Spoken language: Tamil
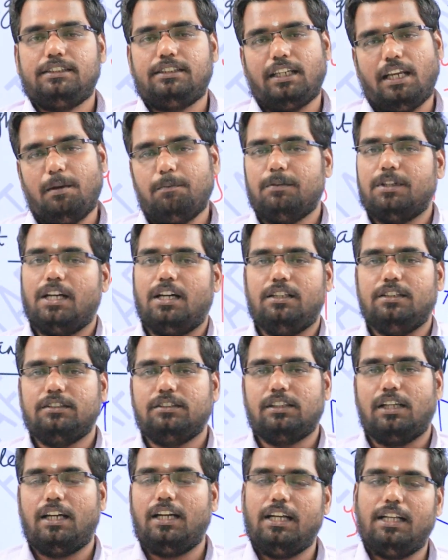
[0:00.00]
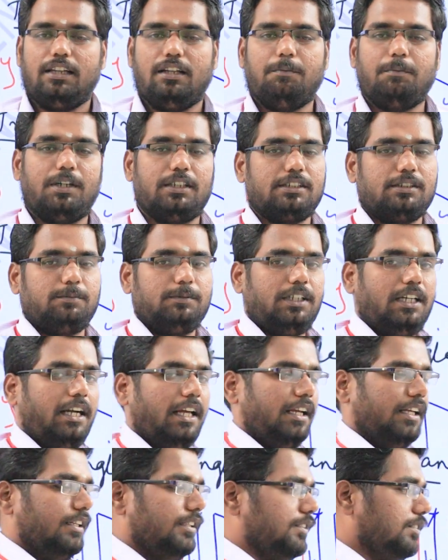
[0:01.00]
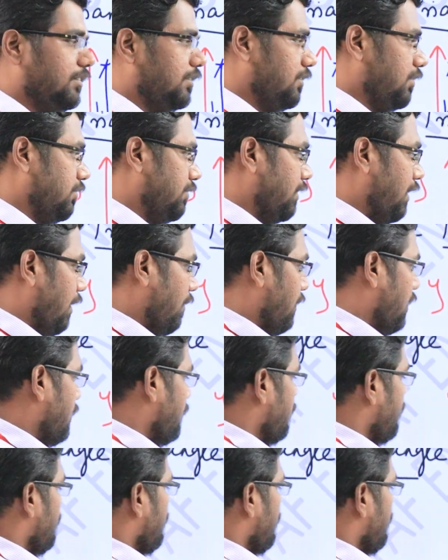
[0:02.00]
சேம் தான் அதில் எந்த மாற்றமும் கிடையாது ஓகேவா